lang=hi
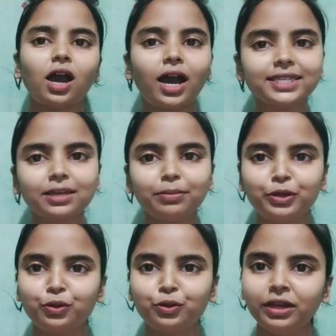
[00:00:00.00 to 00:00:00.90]
आज के
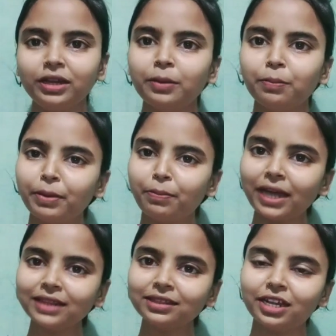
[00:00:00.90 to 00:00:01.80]
वीडियो में मैं
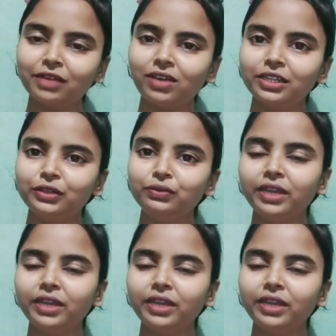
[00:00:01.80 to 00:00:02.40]
बात करने वाली हूँ